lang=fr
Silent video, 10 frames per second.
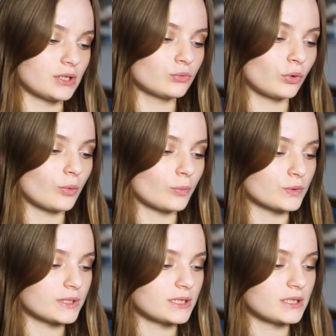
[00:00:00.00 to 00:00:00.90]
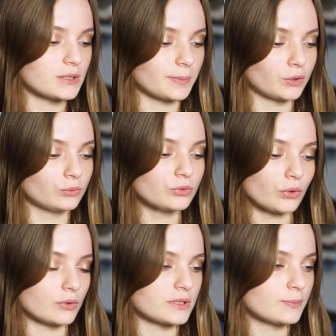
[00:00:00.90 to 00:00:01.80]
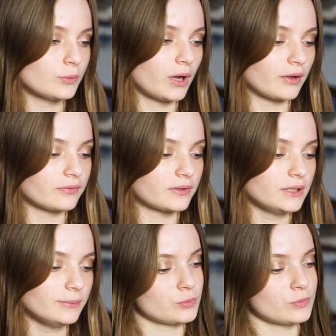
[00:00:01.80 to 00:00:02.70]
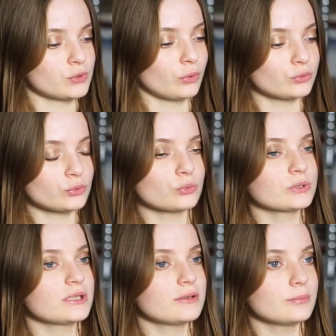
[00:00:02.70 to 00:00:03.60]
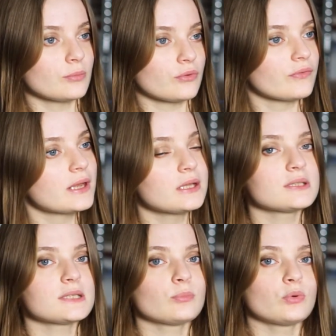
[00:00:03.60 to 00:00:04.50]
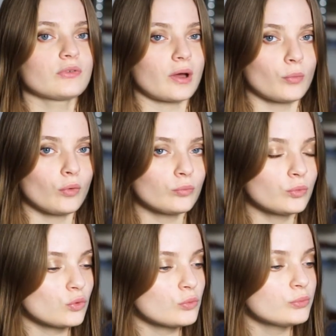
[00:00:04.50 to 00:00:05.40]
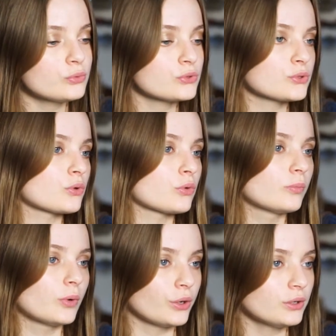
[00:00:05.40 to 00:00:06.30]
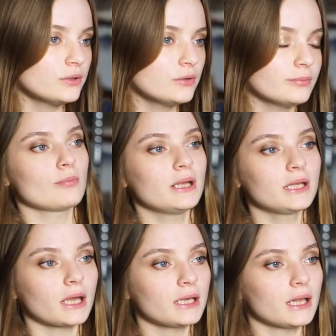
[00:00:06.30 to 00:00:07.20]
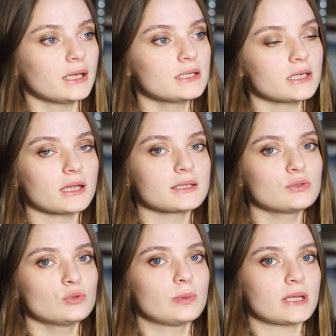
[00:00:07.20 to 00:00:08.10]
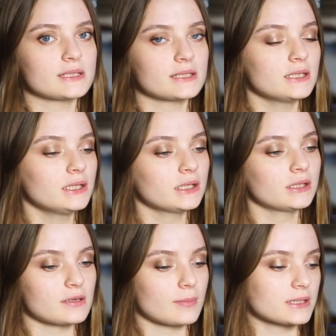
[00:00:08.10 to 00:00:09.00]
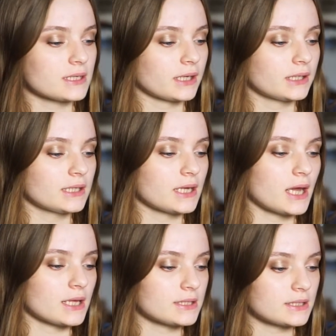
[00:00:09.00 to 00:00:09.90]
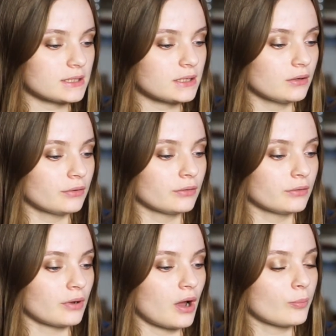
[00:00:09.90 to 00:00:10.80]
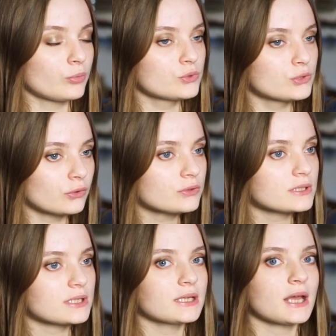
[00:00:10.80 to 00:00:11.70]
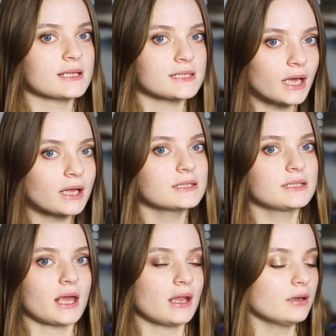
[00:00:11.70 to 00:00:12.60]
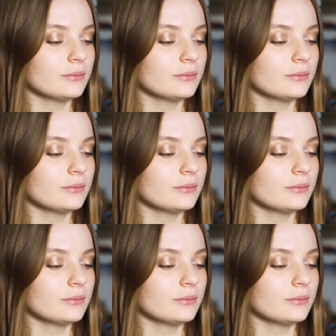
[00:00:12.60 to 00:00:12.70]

J'ai tout recommencé, j'ai pris une autre typographie. Je me suis rendu compte qu'il me fallait une typo vraiment beaucoup plus euh, bold. Malgré la légèreté du plastique, c'est une matière qui est assez euh, imposante et assez radicale.